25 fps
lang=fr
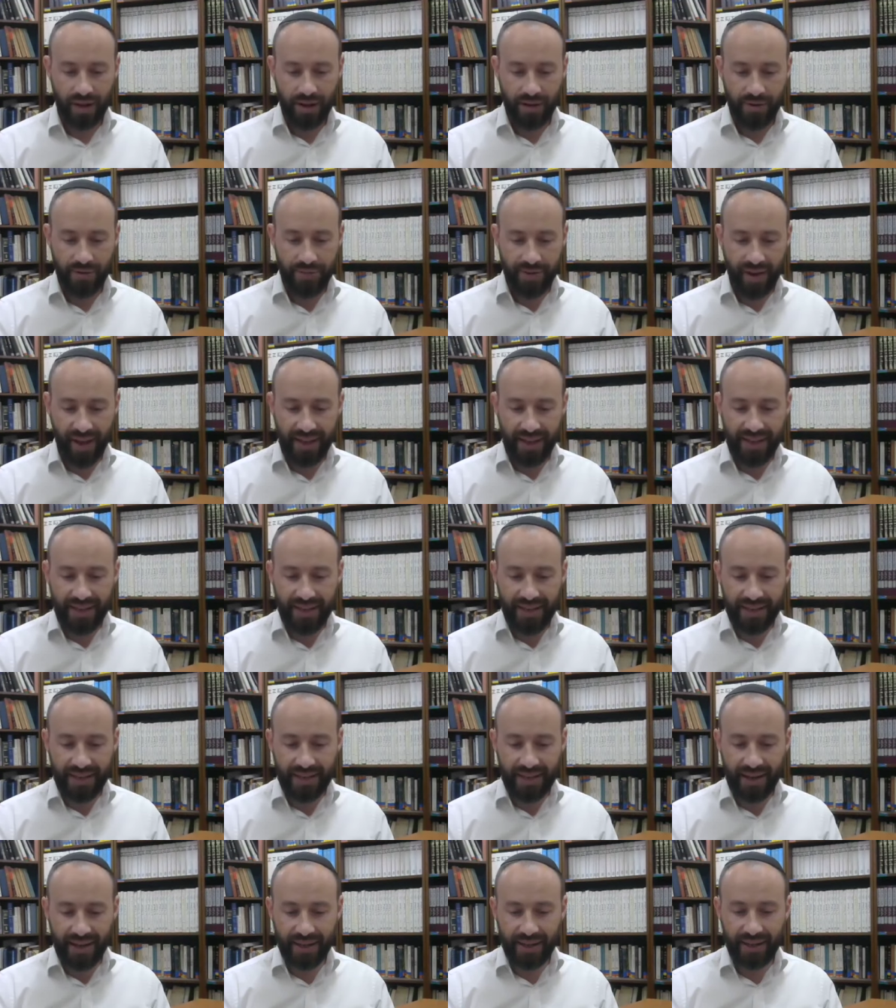
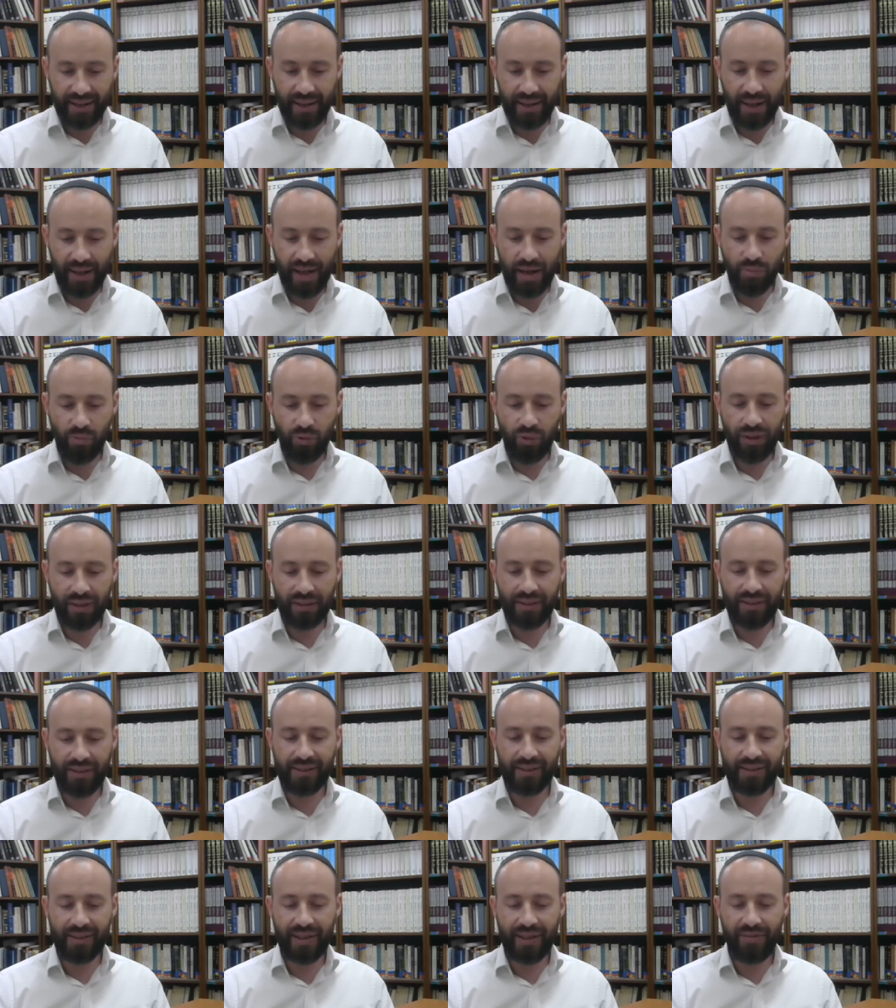Ve'ikare emunat
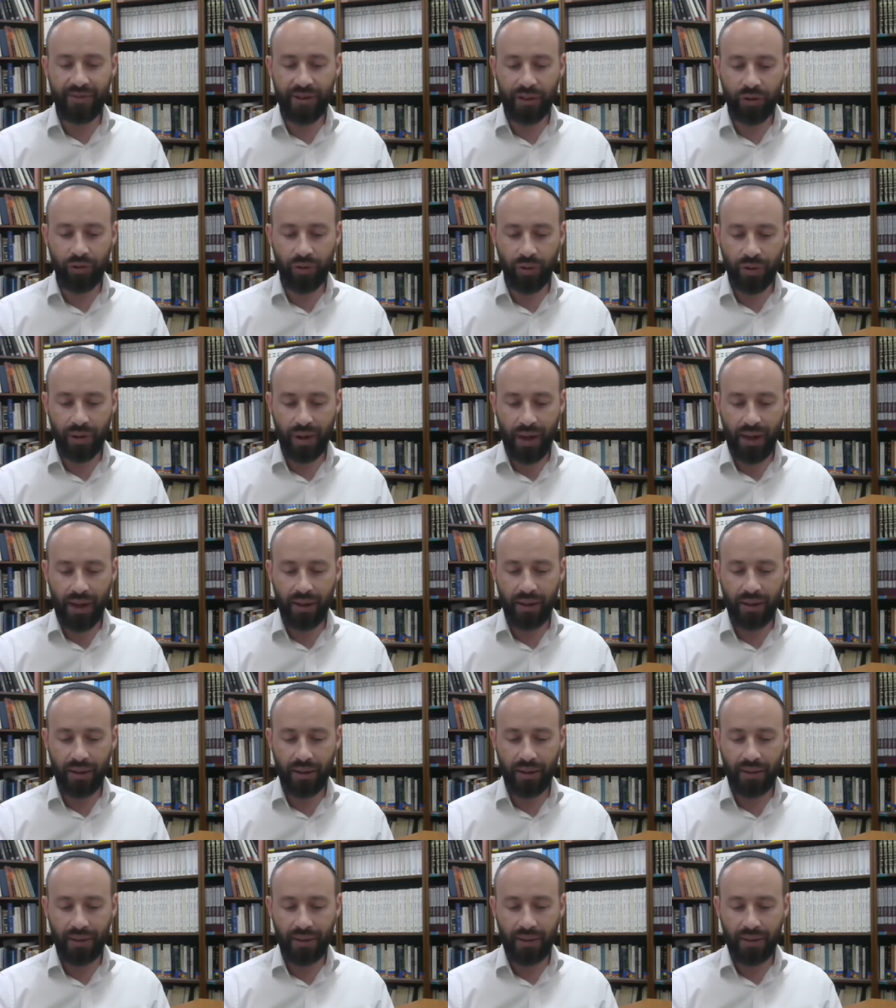Israël Torah,
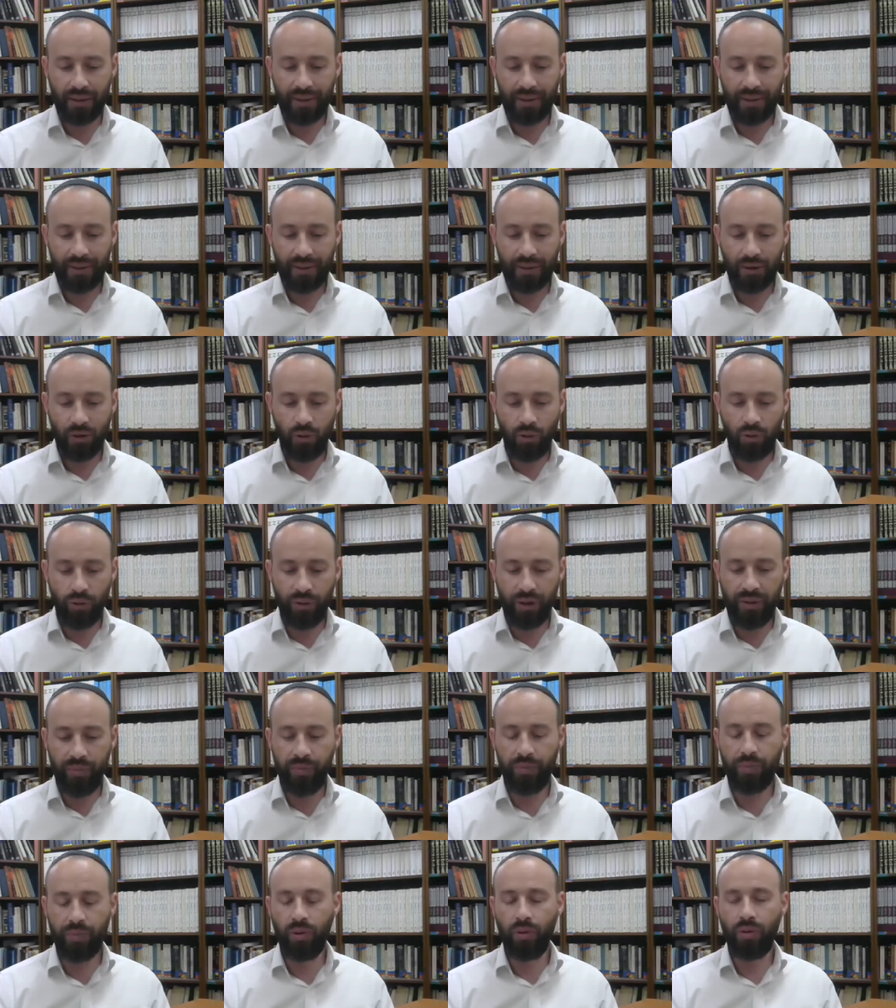
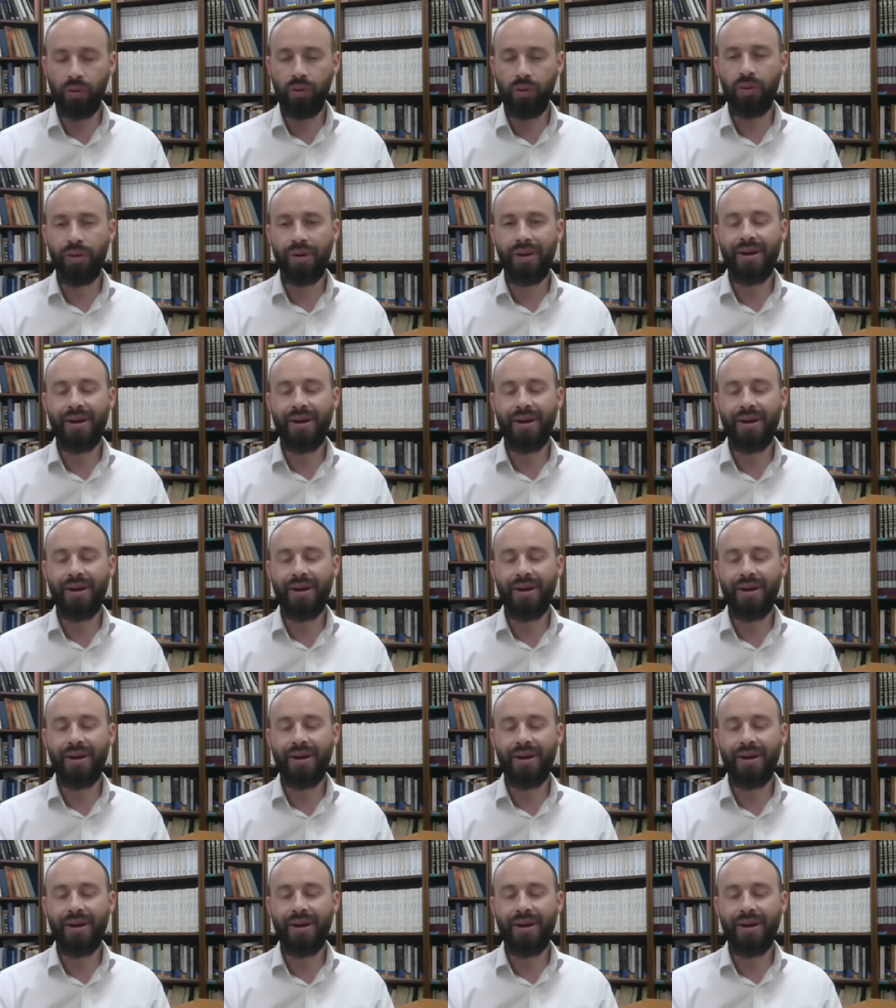tluimbo.